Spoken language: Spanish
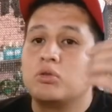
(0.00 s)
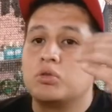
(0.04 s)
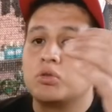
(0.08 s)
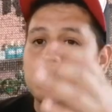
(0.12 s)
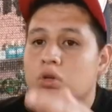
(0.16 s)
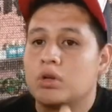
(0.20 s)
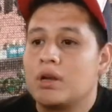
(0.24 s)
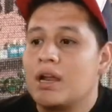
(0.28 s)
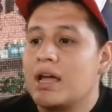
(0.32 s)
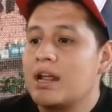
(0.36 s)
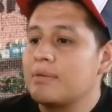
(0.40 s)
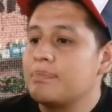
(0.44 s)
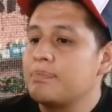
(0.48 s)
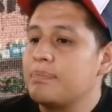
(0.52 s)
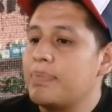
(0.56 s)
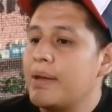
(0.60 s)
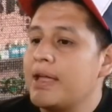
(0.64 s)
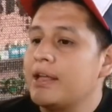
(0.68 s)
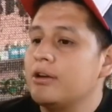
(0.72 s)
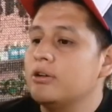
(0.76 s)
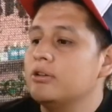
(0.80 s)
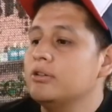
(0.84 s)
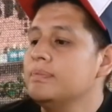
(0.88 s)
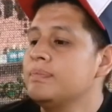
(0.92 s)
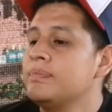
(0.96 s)
luz solar,
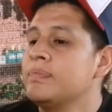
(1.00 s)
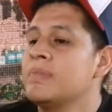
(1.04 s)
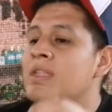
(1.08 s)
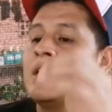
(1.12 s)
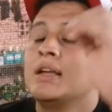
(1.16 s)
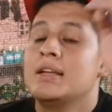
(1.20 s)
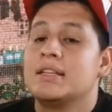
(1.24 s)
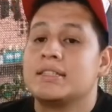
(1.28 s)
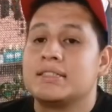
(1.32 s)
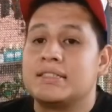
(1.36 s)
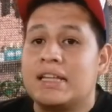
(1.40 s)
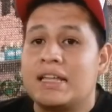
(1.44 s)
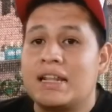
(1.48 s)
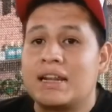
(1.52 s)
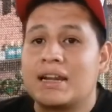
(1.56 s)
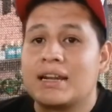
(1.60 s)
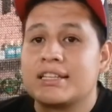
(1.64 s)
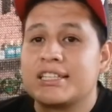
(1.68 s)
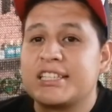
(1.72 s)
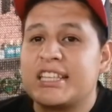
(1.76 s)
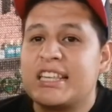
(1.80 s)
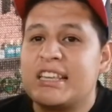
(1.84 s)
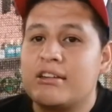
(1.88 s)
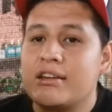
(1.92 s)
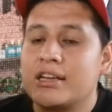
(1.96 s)
pero si sí
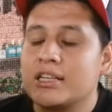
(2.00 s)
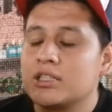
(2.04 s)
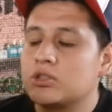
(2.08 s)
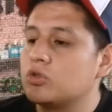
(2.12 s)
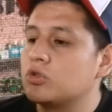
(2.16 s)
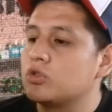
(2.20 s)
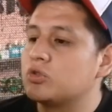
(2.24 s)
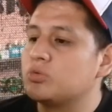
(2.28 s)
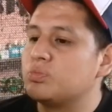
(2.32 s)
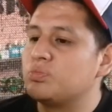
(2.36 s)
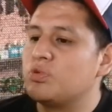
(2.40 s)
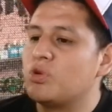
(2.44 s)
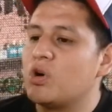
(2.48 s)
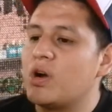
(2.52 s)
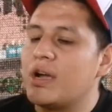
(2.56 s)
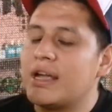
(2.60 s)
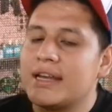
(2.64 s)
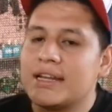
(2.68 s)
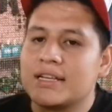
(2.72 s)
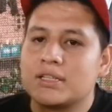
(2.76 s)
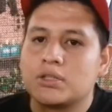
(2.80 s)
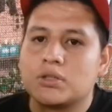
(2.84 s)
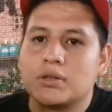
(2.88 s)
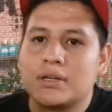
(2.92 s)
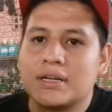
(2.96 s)
recibe sus
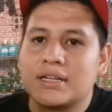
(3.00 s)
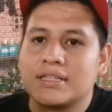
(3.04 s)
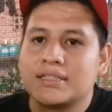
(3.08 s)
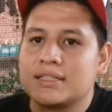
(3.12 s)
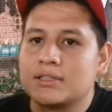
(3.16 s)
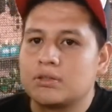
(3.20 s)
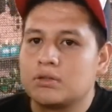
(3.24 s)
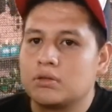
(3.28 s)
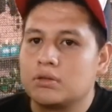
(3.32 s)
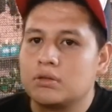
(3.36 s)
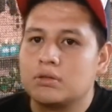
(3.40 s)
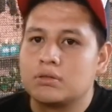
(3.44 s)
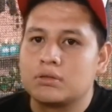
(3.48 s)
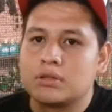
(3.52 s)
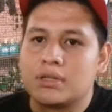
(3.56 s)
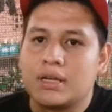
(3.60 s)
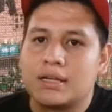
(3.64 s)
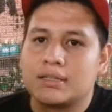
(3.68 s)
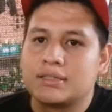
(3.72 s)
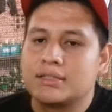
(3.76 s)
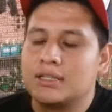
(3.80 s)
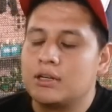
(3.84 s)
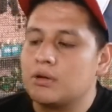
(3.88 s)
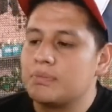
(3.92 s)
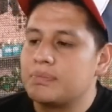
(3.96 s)
buenas horas de sol, o
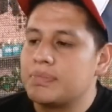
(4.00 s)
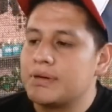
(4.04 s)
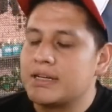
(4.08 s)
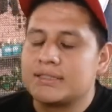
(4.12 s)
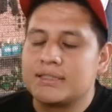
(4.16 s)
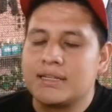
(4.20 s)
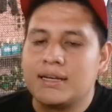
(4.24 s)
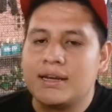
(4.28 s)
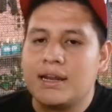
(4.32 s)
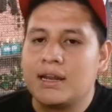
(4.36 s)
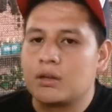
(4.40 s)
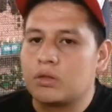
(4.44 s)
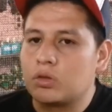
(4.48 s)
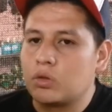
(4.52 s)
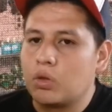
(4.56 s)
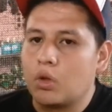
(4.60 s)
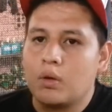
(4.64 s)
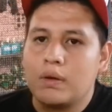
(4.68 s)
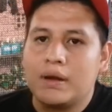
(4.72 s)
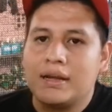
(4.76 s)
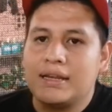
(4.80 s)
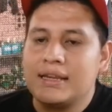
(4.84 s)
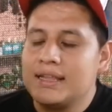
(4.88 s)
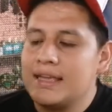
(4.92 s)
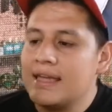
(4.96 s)
sea, si lo puedes tener
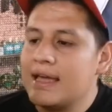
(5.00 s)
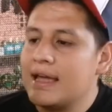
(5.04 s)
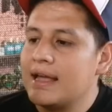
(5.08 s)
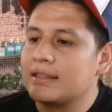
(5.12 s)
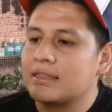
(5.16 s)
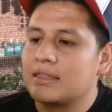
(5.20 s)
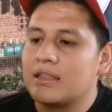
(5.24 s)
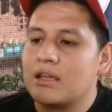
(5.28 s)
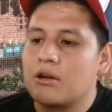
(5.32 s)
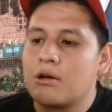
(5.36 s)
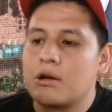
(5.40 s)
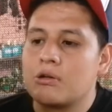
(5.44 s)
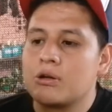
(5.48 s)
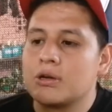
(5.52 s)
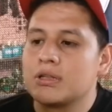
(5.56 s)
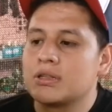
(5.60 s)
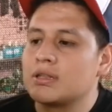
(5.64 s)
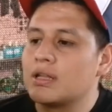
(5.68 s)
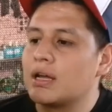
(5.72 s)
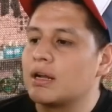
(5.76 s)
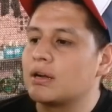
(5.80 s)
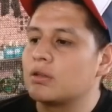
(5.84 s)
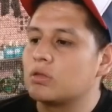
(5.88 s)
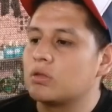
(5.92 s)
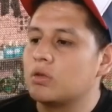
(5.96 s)
todo el día, él te va a
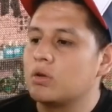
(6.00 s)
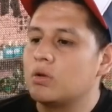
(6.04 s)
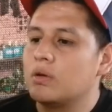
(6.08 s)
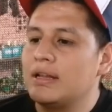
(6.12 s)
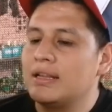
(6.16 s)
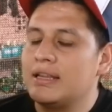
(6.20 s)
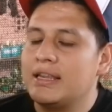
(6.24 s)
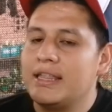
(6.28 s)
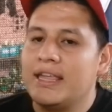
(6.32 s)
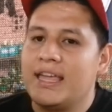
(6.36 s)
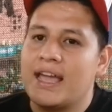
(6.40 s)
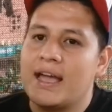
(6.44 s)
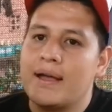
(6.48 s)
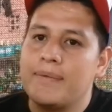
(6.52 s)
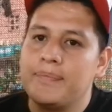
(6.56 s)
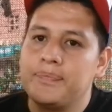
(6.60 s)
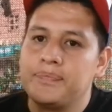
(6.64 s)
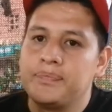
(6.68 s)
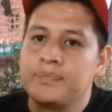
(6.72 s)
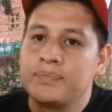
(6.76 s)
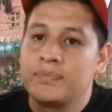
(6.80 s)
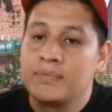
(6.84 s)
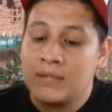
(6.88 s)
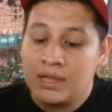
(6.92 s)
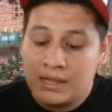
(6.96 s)
aguantar todo el día
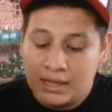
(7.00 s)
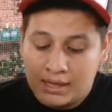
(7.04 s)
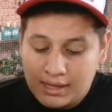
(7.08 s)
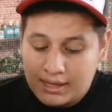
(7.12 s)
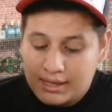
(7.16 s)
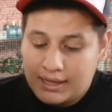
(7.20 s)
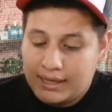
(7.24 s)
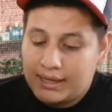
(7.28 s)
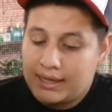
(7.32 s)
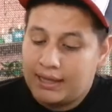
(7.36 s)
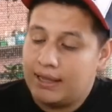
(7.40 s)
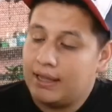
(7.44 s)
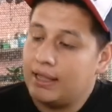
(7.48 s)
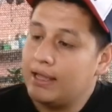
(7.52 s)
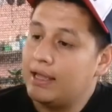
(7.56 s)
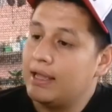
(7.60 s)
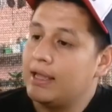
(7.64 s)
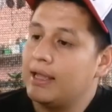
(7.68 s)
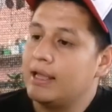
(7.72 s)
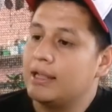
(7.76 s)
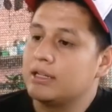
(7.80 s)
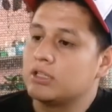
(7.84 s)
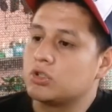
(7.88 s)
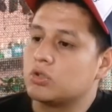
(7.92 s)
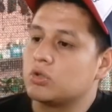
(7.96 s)

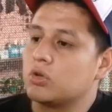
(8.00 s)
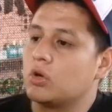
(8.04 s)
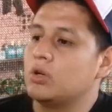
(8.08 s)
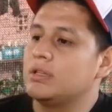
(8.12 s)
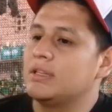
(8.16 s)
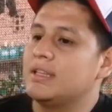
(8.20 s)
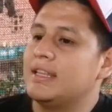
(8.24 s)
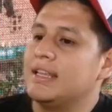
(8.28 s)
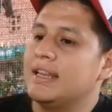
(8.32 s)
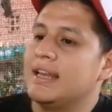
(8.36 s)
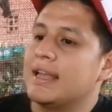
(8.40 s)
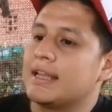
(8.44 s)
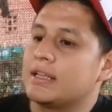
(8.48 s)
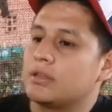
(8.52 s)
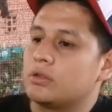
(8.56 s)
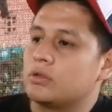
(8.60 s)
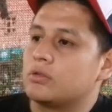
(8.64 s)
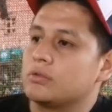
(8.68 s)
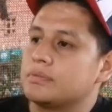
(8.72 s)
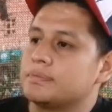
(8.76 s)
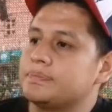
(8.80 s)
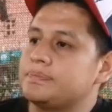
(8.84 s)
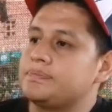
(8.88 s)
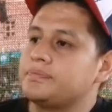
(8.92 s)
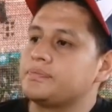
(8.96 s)
eh, el sol
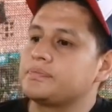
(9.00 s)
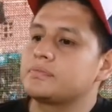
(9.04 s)
directo.